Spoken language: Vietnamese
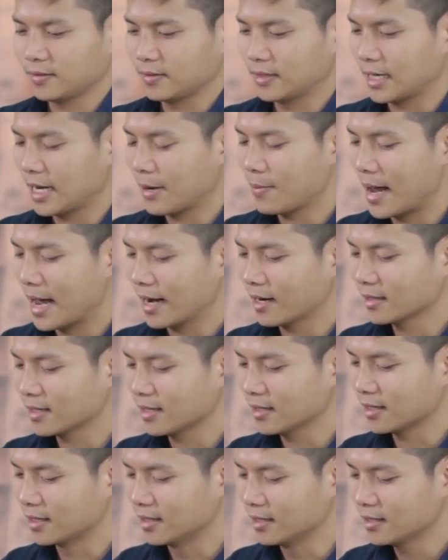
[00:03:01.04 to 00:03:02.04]
và các bạn có
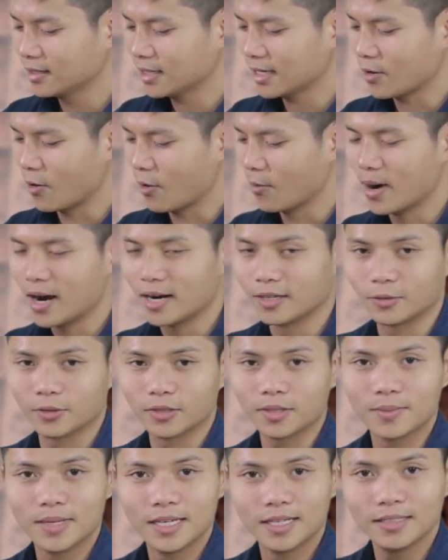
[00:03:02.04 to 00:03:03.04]
thể thử cái độ bền
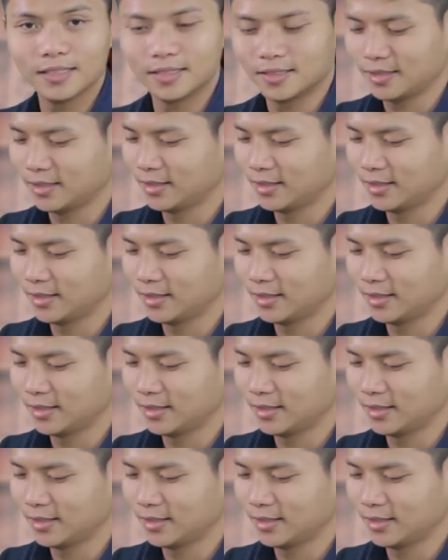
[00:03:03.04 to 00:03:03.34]
của tấm lưới